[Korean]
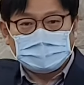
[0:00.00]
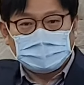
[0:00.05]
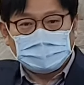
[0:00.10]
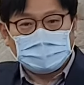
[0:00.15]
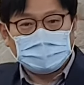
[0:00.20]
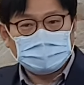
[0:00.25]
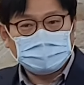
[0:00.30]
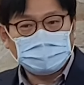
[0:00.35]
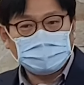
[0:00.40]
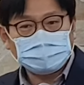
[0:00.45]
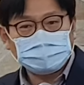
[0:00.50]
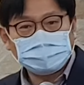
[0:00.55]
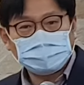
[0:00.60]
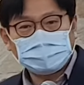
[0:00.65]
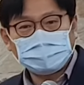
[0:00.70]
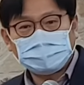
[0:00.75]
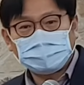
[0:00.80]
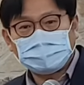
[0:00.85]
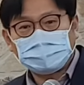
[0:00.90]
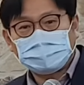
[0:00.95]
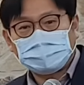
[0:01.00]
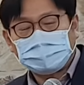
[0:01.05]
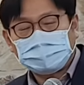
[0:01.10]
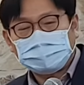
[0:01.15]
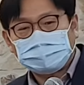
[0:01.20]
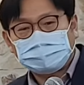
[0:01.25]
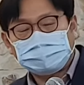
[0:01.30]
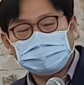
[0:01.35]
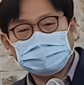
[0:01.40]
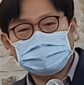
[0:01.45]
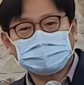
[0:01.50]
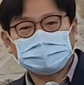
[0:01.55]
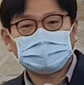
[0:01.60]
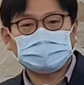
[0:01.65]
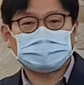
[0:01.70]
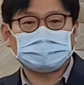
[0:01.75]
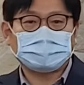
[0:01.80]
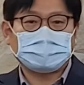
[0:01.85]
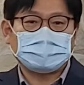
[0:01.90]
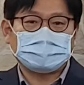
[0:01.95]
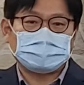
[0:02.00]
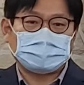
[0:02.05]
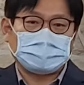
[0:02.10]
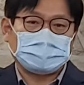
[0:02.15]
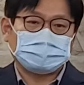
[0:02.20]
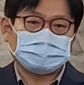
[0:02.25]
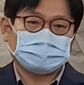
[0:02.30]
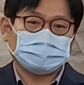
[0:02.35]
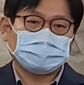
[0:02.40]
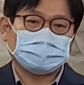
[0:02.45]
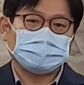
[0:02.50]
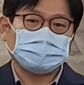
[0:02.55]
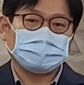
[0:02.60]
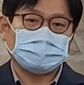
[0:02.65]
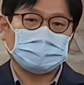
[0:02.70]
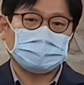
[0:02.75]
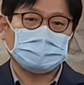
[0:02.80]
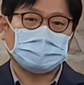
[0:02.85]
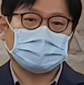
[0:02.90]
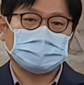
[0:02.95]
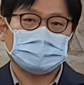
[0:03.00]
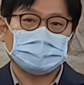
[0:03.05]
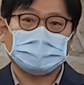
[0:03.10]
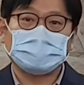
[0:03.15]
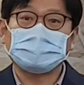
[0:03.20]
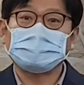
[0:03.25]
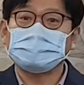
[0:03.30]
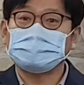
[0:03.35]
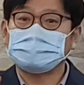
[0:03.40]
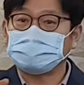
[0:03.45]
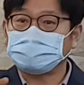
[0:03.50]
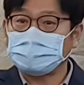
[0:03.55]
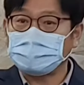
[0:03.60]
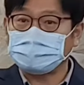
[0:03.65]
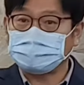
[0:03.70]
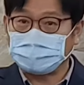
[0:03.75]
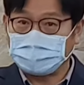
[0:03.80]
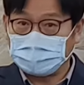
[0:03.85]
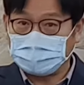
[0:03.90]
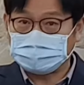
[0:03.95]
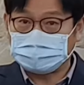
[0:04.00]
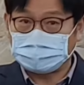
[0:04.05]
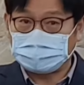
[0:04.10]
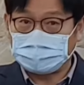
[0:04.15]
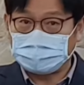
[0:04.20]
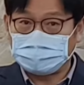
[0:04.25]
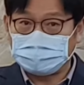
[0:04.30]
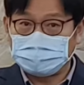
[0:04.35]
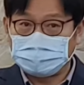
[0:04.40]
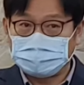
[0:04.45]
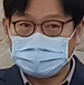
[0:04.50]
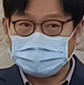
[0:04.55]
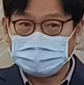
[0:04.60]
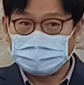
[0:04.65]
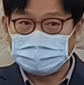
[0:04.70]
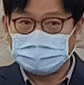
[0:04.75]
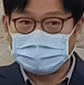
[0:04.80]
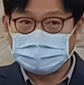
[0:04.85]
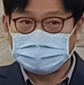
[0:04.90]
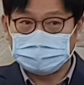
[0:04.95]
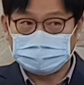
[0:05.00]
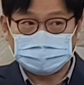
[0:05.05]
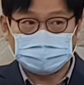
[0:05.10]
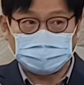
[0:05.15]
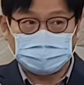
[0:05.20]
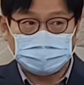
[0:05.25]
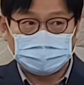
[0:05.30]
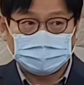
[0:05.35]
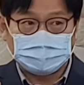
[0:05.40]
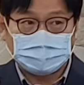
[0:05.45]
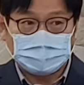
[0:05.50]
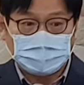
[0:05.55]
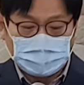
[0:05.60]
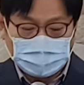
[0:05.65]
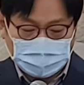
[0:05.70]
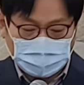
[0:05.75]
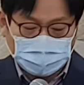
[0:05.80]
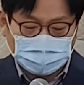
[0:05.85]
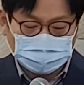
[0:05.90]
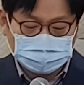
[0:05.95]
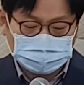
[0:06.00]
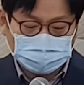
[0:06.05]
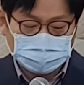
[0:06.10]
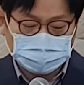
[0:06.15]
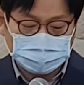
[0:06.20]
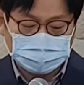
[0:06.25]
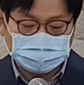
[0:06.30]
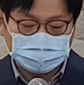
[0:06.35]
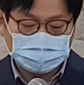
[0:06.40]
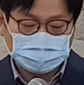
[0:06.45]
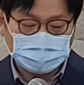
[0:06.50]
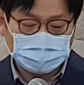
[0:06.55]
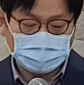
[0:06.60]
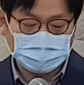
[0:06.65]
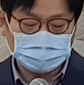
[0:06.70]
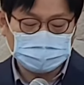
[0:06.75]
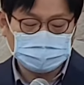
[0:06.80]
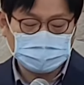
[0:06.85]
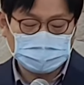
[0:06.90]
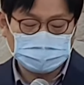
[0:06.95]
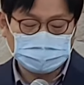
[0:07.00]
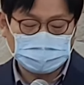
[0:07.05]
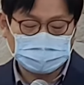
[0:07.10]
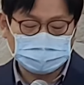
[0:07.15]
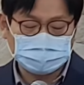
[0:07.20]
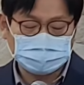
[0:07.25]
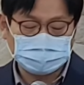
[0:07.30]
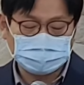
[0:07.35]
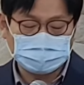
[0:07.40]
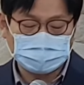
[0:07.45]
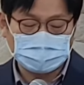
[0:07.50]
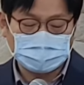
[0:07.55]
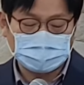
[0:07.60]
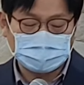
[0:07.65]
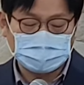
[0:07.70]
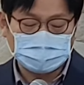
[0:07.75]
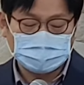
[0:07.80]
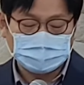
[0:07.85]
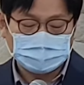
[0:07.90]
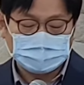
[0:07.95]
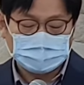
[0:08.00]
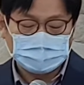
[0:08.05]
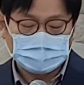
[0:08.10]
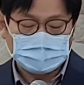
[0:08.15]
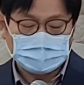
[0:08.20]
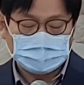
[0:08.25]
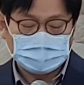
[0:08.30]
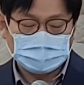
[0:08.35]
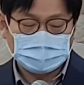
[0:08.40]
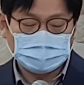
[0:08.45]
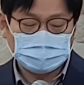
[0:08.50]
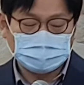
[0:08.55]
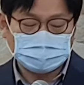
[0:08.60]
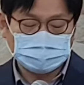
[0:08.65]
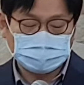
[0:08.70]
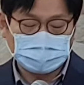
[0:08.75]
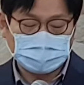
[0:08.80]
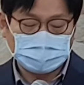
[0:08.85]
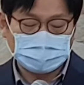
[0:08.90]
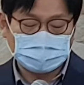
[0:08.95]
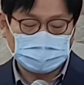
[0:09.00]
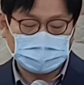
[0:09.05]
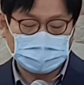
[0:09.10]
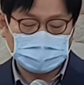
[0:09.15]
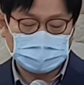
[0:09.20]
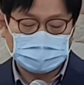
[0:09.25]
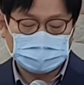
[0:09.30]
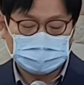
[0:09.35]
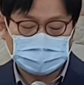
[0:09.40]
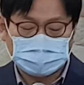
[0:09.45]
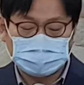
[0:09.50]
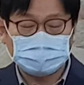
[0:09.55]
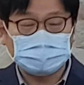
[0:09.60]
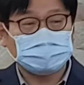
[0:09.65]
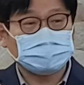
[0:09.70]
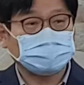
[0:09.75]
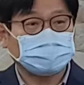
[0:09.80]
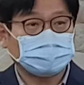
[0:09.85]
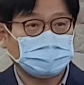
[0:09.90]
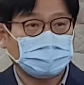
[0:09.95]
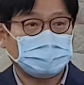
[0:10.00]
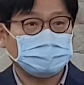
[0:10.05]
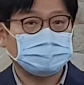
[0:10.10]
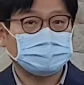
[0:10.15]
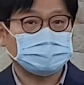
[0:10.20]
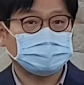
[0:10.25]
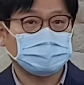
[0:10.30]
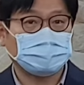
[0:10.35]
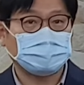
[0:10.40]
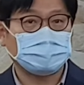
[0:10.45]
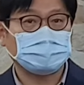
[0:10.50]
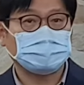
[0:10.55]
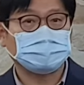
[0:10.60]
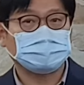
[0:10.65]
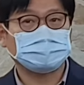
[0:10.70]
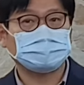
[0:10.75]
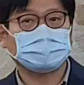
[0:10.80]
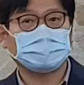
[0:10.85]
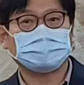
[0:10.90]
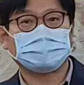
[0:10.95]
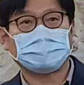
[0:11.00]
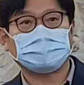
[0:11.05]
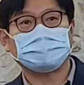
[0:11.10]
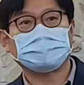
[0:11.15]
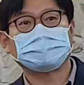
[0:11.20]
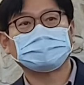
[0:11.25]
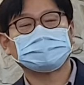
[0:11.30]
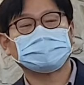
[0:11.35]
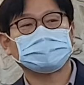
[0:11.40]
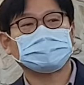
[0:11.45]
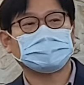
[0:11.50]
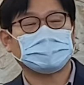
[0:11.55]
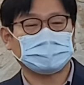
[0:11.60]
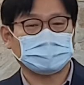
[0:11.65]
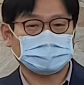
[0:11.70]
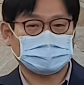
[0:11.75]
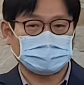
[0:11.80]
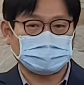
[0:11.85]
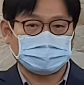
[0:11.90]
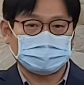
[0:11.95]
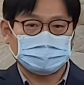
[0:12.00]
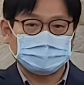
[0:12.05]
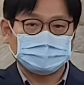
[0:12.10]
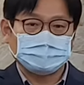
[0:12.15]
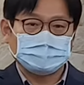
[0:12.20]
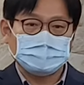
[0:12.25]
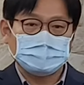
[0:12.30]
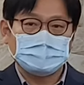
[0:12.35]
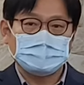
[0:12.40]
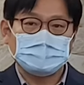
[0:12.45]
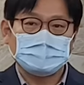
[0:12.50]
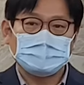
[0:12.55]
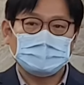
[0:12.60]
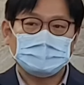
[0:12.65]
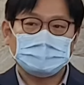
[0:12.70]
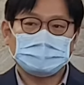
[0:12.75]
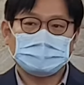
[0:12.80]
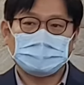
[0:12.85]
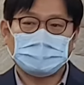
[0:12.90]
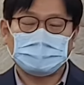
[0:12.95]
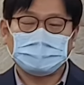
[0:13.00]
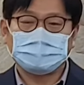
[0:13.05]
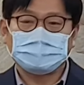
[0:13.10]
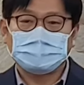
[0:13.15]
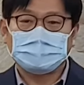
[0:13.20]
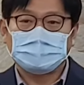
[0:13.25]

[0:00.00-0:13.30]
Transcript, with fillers: 일본이 중국 치러 갈 때 조선 보고 길을 터라고 얘기했잖아요. 그죠? 그것처럼 애굽왕 바로누그가 이 요시아에게 길을 터라 하면서 우리가 바벨론 쳐들어가겠다고. 그러니까